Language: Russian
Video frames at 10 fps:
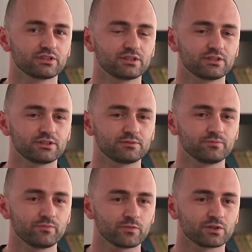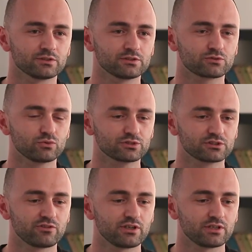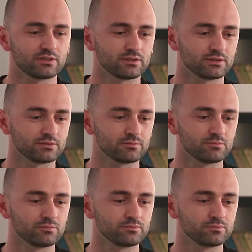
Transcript: э, искусства